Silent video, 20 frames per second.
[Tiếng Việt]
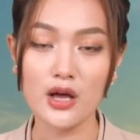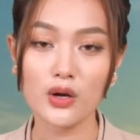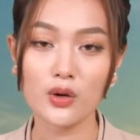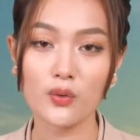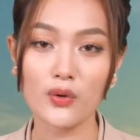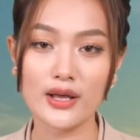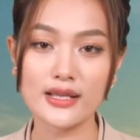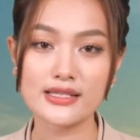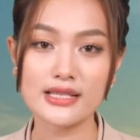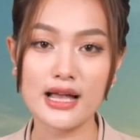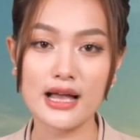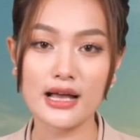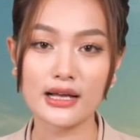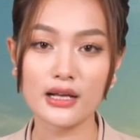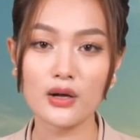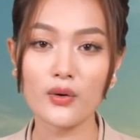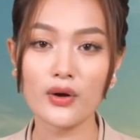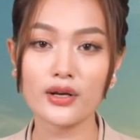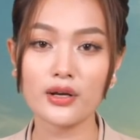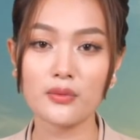Ngoài ra,
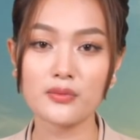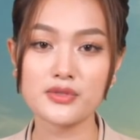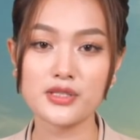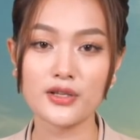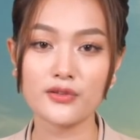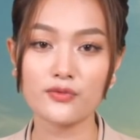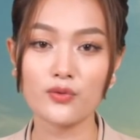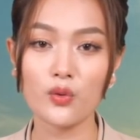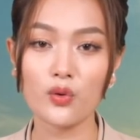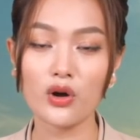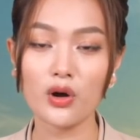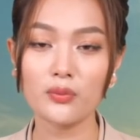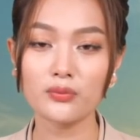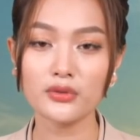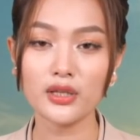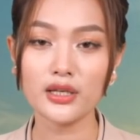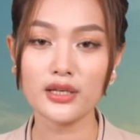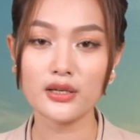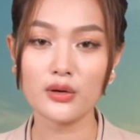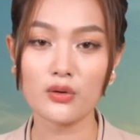các hoạt động dịch vụ không
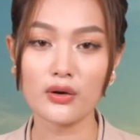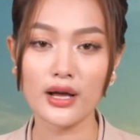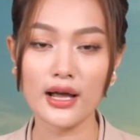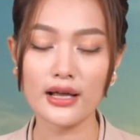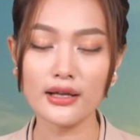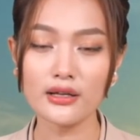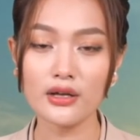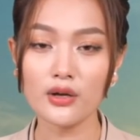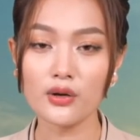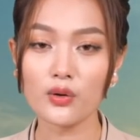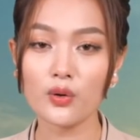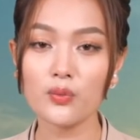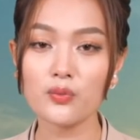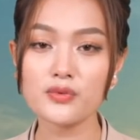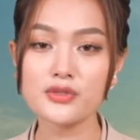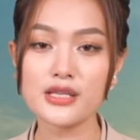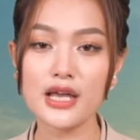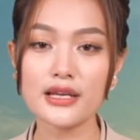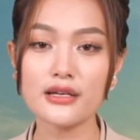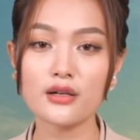thiết yếu khác cũng
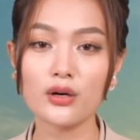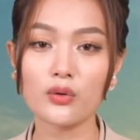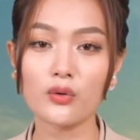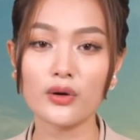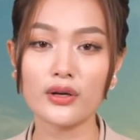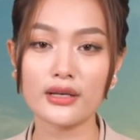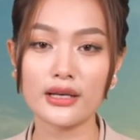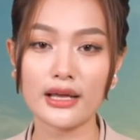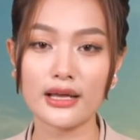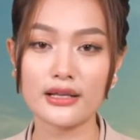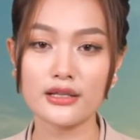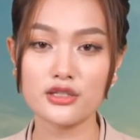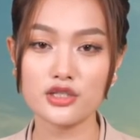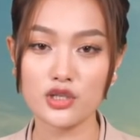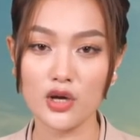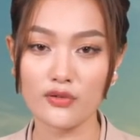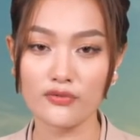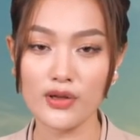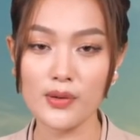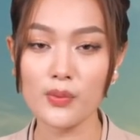sẽ được quận này
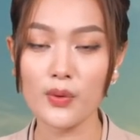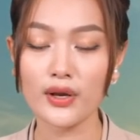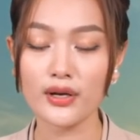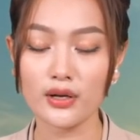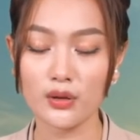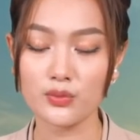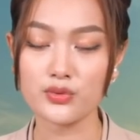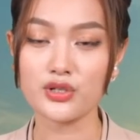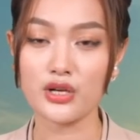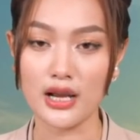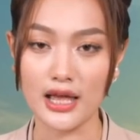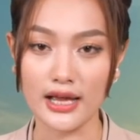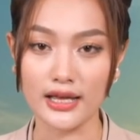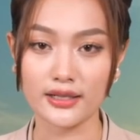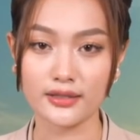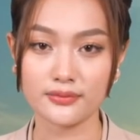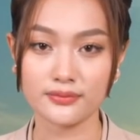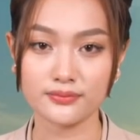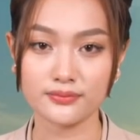cho phép hoạt động trở lại.